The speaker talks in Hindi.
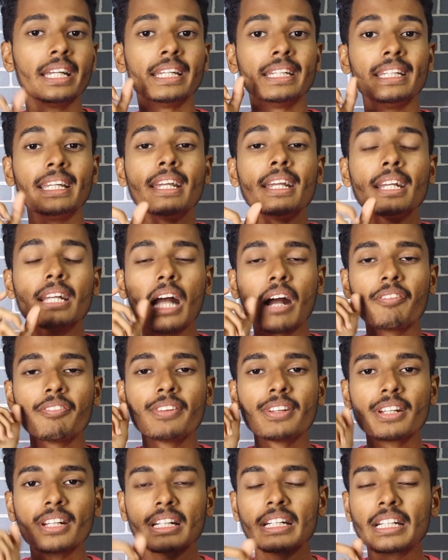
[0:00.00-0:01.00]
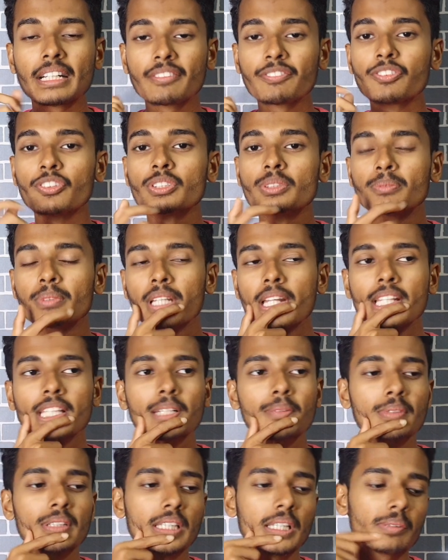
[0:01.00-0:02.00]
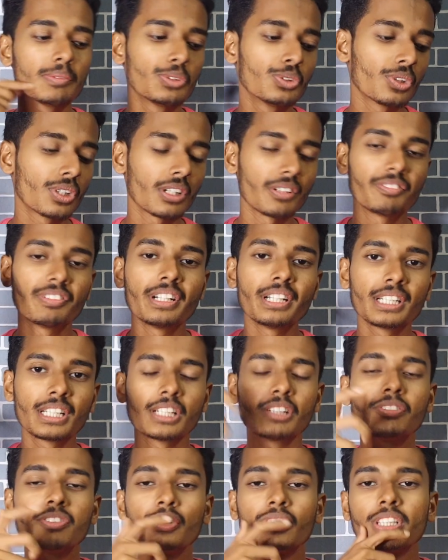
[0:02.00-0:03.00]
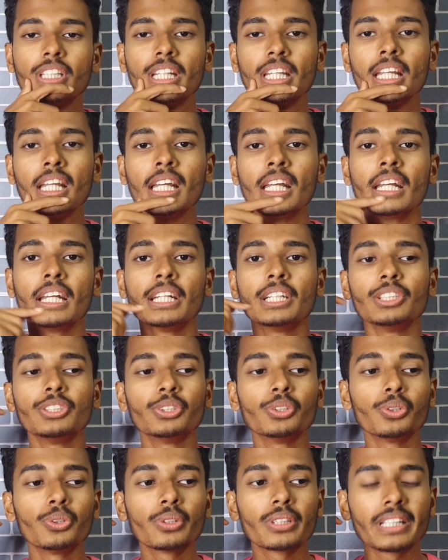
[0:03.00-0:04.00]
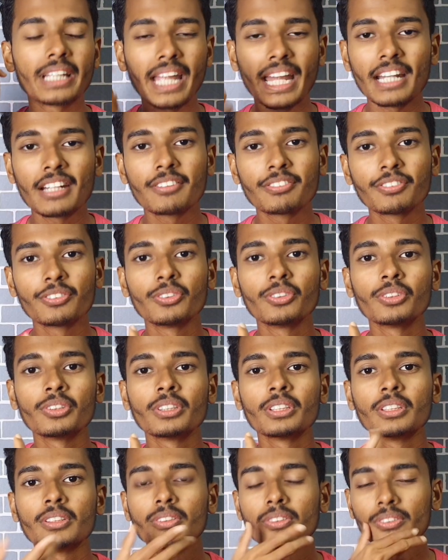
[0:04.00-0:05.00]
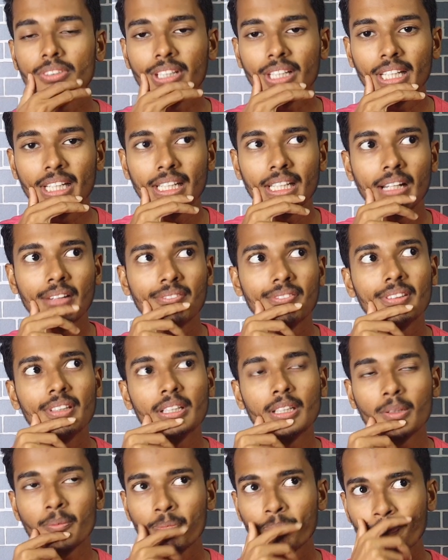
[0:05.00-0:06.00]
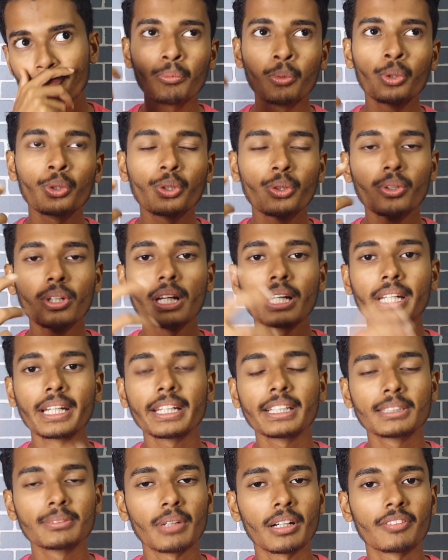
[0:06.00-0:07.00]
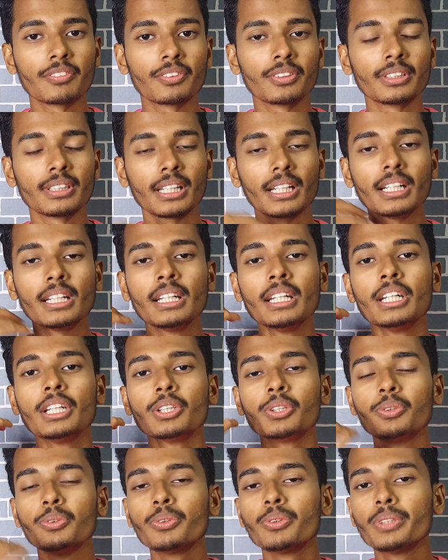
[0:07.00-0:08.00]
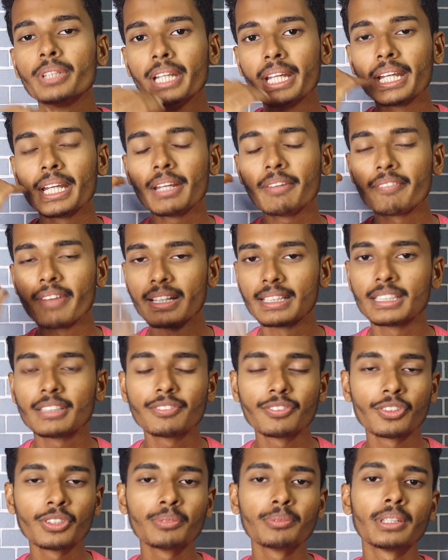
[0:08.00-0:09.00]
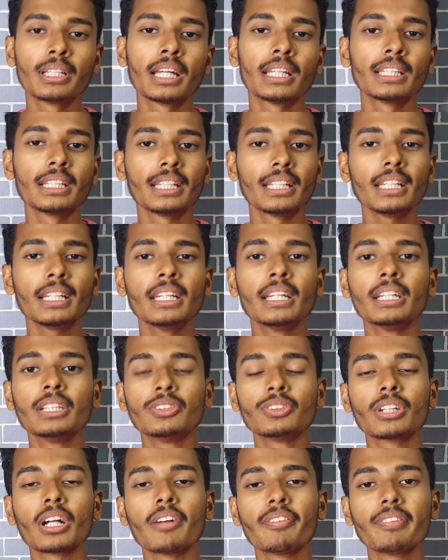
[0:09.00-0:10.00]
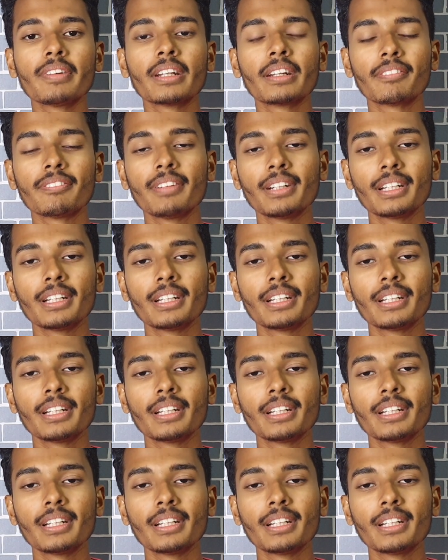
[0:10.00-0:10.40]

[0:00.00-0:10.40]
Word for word: ये काफ़ी रगेड फ़ोन बनाती है मतलब जो रफ़ एंड टफ होते हैं जो कैट फ़ोन होंगे या फिर मोटरोला का एक स्मार्टफ़ोन था तो ये वैसे फ़ोन बनाते हैं जो काफ़ी रफ़